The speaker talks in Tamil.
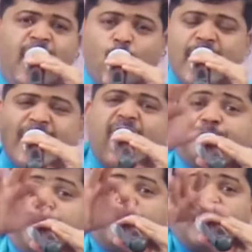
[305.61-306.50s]
உனக்கு
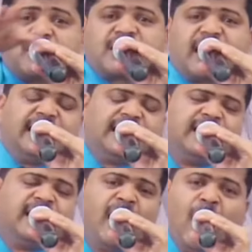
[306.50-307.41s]
அற்புதம் செய்து
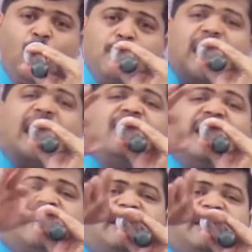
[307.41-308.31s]
உன்
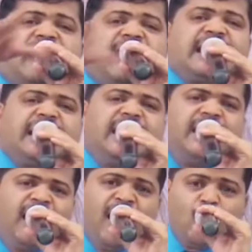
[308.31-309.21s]
பலவீனத்தை நீக்கி
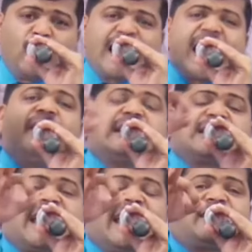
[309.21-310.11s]
உனக்கு
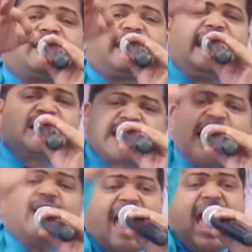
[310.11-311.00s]
அதிசயத்தை
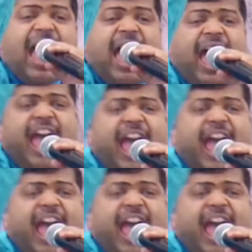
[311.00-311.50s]
செய்வேன்